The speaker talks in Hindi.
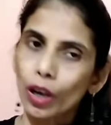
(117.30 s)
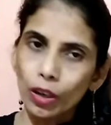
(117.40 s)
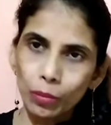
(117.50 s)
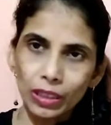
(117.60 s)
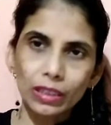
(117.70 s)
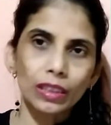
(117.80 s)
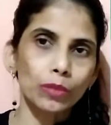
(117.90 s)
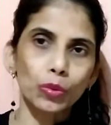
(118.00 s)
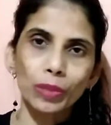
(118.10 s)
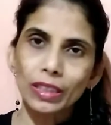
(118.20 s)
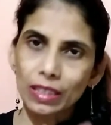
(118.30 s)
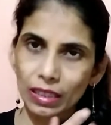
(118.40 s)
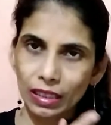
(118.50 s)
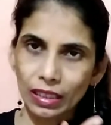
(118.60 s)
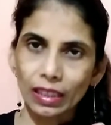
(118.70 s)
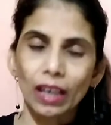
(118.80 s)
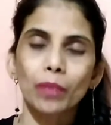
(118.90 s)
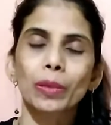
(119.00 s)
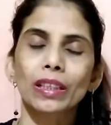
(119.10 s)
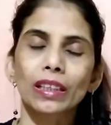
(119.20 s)
और बच्चे के मुंह में जैसे कि
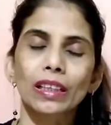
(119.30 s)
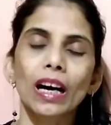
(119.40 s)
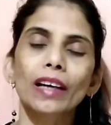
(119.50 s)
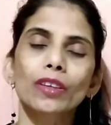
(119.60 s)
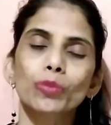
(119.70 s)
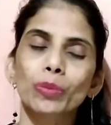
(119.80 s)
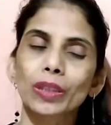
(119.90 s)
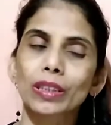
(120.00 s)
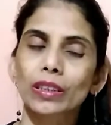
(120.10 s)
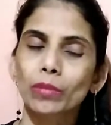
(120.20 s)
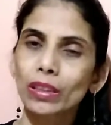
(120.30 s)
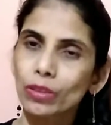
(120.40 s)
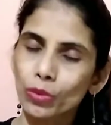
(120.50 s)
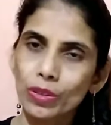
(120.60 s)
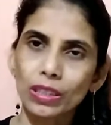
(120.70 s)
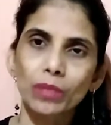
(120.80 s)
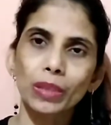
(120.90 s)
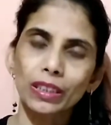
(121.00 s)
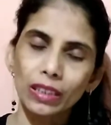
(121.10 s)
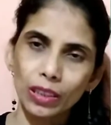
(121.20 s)
यहाँ पर दिखा रही हूँ मैं पिक्चर में उसने
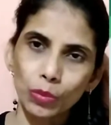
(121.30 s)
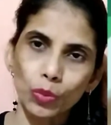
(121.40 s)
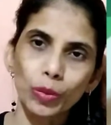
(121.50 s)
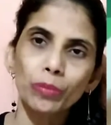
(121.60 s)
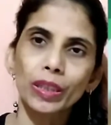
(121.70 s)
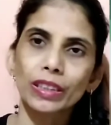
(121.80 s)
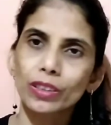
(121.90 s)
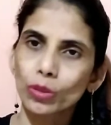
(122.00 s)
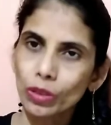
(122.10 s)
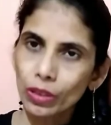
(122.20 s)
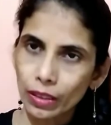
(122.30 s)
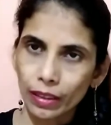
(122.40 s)
बच्चे के मुंह में ब्रेस्ट को